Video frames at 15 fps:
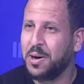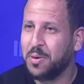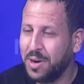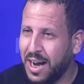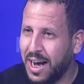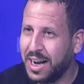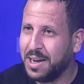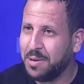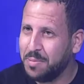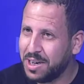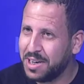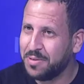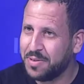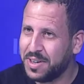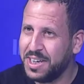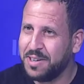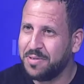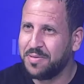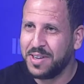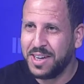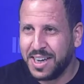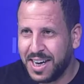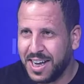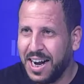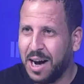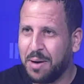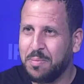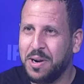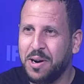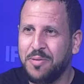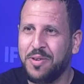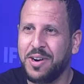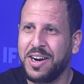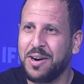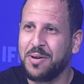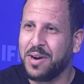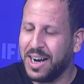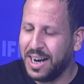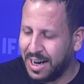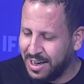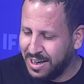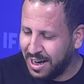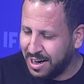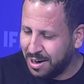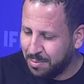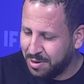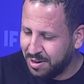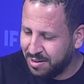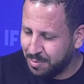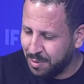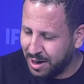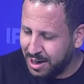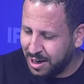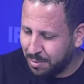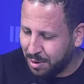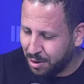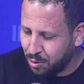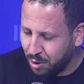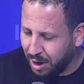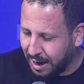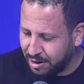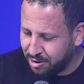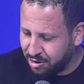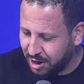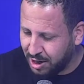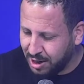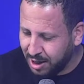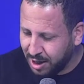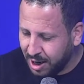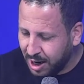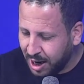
والاعلامي كيف كيف كان حب نوفل قال عليه انا بالنسبه لي ما نقول حد شيء